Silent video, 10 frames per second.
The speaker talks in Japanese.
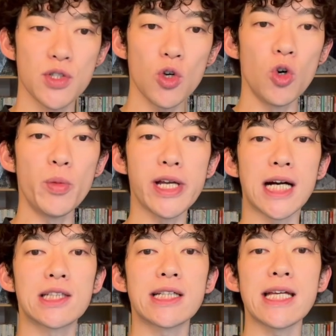今日主に
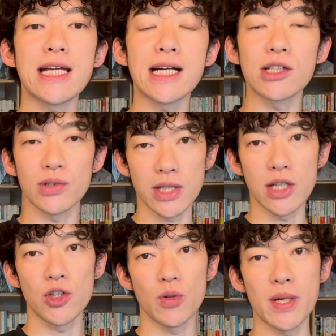カルガリー大学の
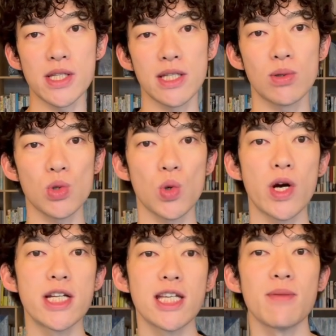研究をベースにご紹
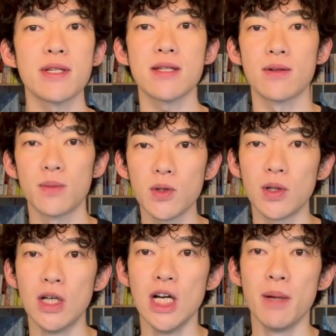介してきますけれども、